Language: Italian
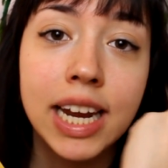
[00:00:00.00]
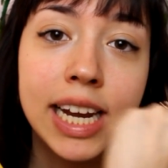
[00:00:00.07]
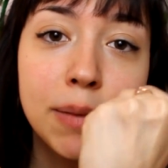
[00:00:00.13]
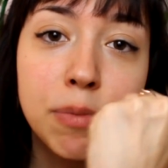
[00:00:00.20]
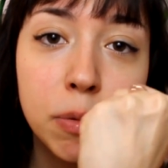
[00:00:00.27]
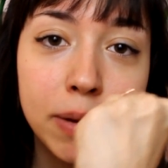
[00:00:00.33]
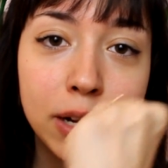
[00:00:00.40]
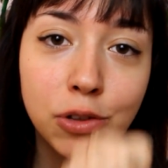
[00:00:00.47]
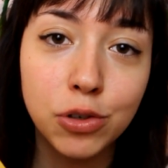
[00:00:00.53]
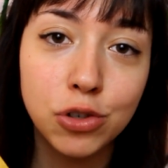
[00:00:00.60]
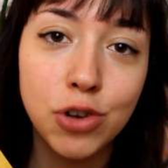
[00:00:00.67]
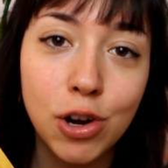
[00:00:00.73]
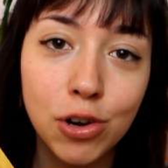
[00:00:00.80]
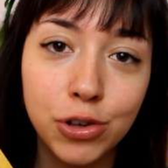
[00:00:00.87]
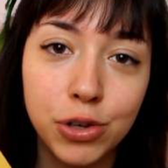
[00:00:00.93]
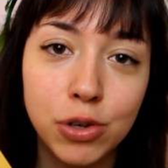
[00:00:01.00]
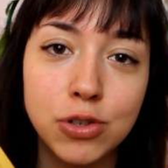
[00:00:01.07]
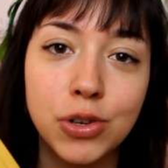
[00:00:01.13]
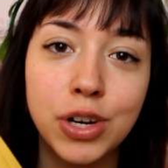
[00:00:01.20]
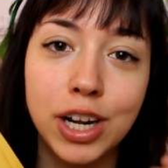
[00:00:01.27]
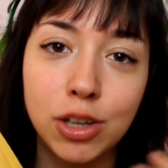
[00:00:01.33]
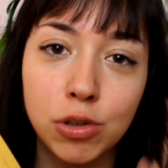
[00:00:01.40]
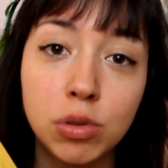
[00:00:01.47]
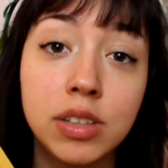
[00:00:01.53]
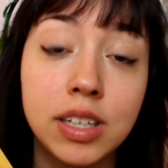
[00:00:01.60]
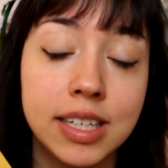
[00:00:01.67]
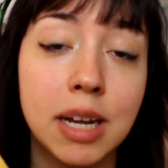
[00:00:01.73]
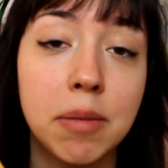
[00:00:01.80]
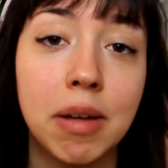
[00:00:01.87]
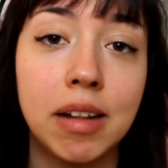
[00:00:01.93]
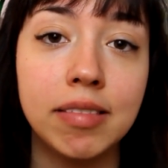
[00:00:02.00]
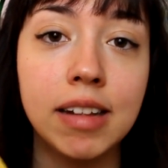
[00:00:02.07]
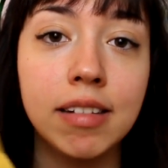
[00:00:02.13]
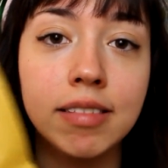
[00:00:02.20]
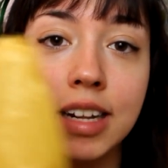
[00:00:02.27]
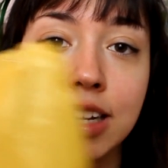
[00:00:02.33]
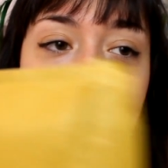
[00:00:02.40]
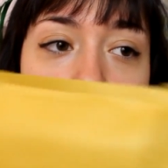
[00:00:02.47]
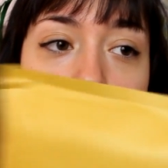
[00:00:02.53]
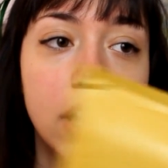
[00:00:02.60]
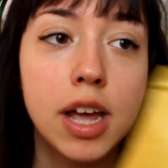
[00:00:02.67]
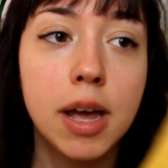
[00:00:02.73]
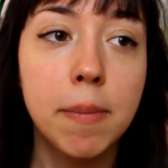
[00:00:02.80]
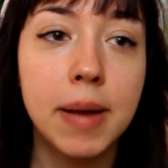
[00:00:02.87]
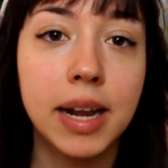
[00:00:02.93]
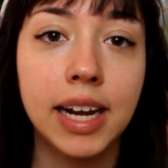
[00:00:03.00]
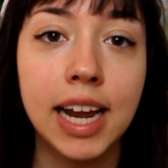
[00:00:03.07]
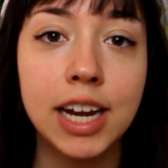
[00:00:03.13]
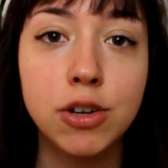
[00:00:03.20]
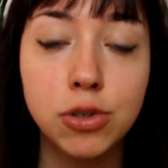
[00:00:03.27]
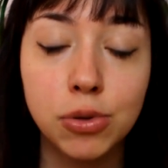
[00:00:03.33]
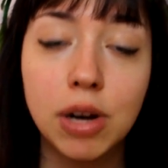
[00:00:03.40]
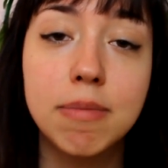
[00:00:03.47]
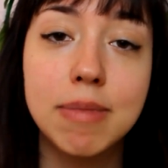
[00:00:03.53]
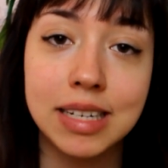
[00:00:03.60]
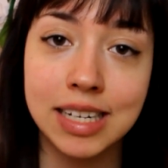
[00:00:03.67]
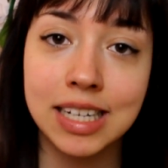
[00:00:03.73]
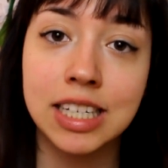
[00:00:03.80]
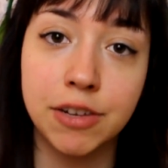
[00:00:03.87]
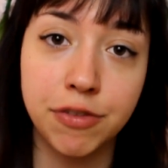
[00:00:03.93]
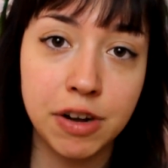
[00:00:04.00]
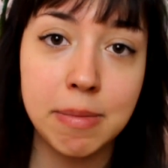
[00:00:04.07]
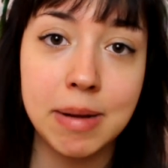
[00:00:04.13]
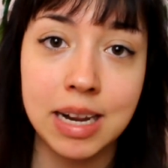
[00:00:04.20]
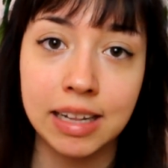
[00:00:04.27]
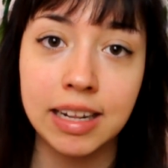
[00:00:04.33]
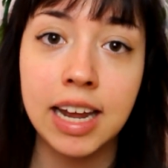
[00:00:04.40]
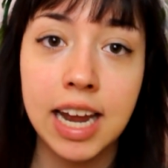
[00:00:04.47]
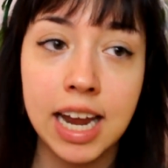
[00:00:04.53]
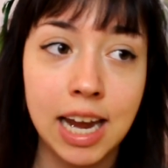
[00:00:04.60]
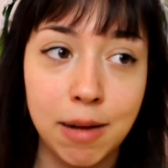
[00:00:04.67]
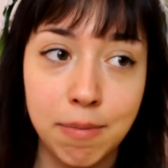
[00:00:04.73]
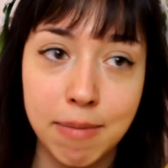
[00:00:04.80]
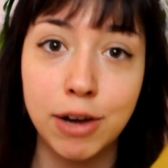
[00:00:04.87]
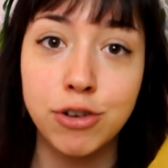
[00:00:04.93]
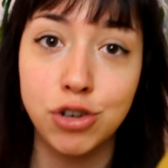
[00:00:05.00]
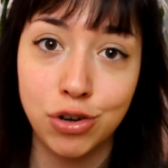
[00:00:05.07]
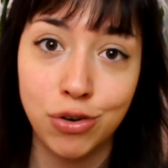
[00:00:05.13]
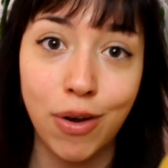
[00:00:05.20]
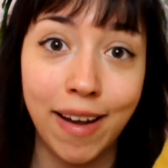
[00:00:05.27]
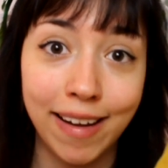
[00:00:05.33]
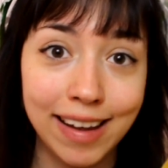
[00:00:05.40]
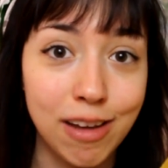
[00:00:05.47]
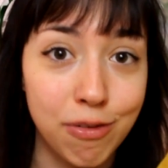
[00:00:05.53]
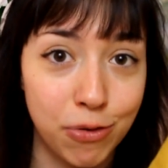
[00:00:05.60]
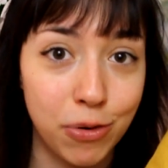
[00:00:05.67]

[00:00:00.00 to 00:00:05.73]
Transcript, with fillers: il momento gioioso e glorioso che tutti stiamo attendendo perché io sono abbastanza fremente e immagino anche